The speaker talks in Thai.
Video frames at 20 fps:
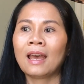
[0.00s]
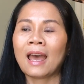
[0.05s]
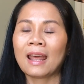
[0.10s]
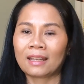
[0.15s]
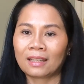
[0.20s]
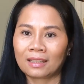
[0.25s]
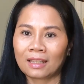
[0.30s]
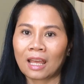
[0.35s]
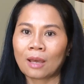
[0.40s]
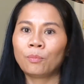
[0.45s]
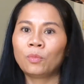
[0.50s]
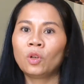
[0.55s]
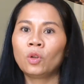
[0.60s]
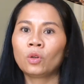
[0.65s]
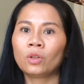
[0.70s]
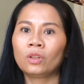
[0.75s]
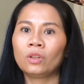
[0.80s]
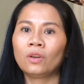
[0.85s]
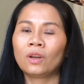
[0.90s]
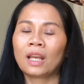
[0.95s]
หัดขับร
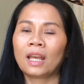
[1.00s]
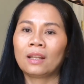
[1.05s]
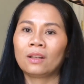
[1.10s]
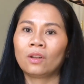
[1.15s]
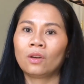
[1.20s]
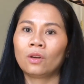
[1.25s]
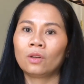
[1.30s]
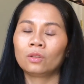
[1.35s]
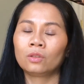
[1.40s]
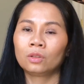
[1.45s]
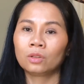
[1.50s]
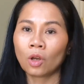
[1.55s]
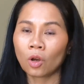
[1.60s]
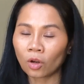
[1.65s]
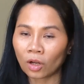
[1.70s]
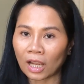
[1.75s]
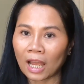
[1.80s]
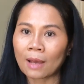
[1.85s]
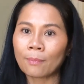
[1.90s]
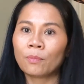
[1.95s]
ถเนาะค่ะเนาะต้อง
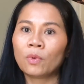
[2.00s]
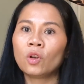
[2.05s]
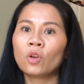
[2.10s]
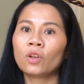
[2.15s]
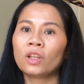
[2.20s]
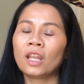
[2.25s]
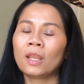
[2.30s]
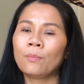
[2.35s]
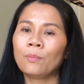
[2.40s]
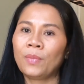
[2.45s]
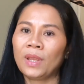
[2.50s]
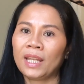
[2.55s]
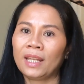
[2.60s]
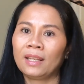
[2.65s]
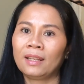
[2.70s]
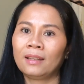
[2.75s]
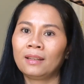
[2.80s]
ขับรถให้เป็น